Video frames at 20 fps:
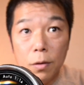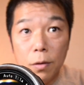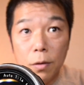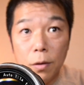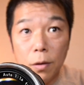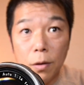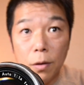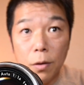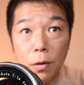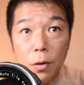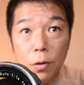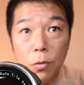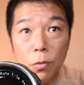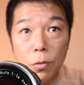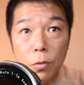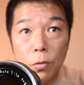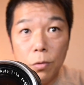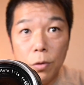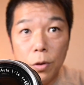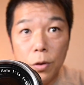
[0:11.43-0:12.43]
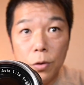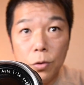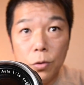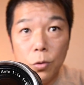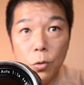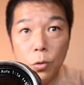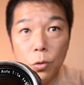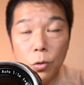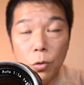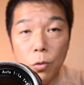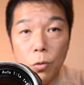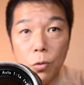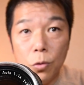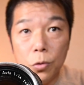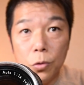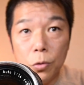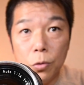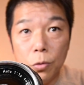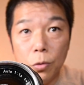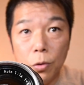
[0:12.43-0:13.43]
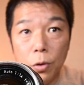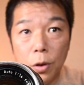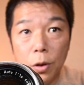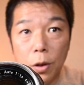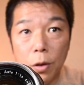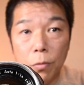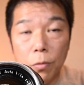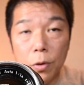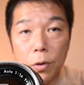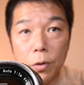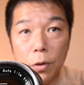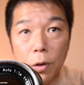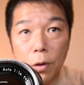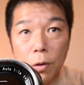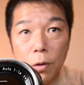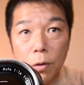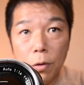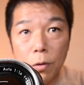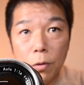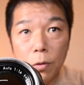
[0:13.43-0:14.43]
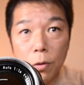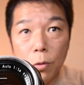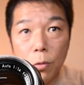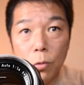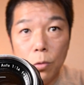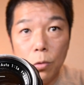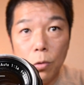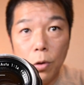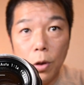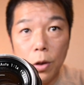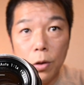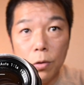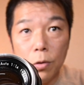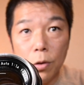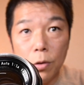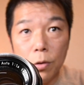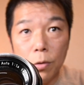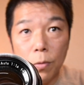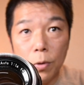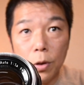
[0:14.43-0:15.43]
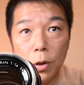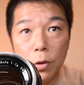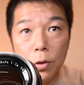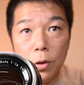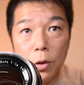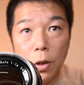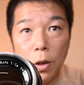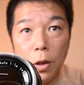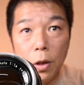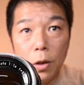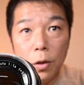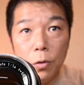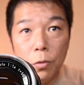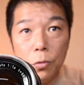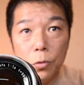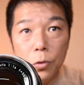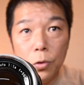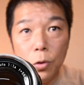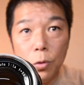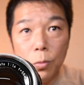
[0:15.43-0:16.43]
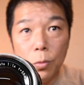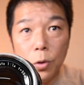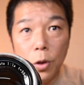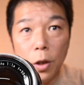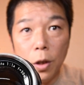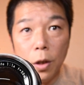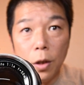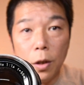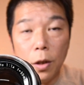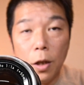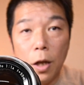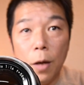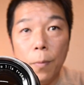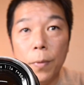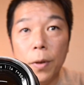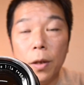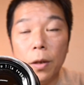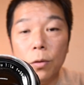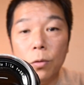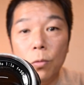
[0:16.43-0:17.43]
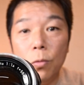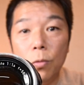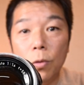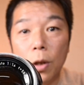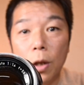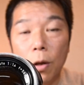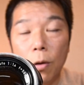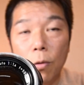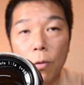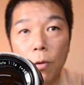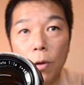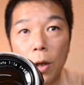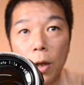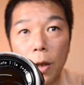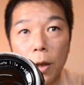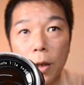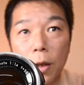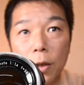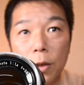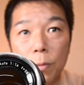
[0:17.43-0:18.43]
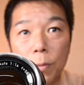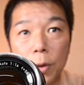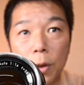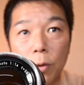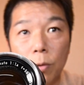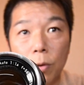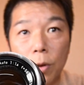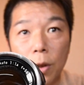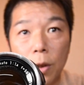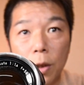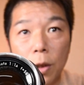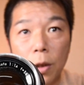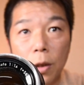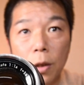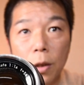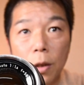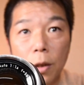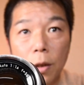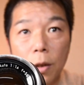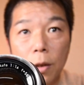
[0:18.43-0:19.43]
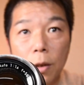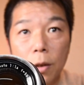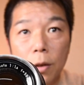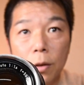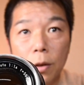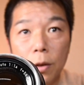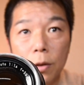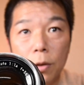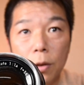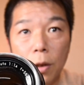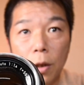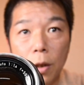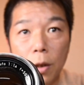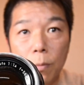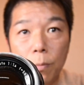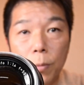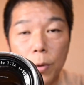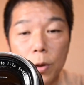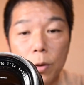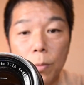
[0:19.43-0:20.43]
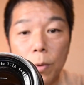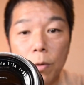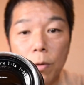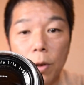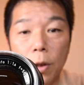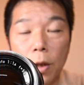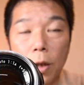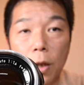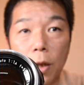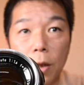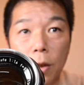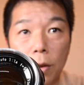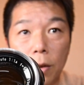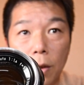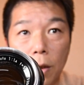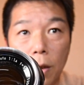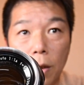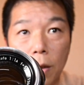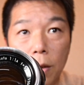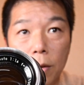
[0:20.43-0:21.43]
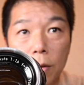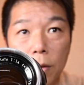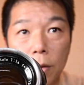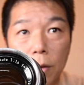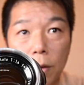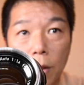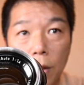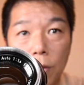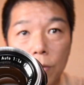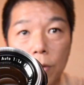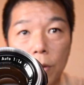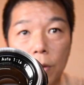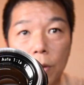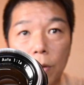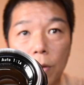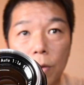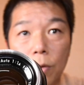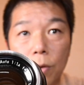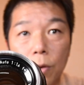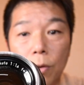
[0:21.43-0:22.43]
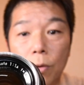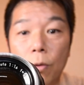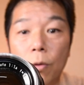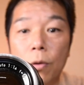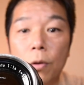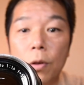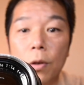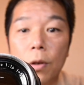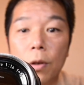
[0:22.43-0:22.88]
えー、ニコール SO と50の1.4ですね。で、このレンズですね、私が YouTube でカメラ動画を上げ始めた時に、確か一発目ぐらいに上げたレンズやったんですけど、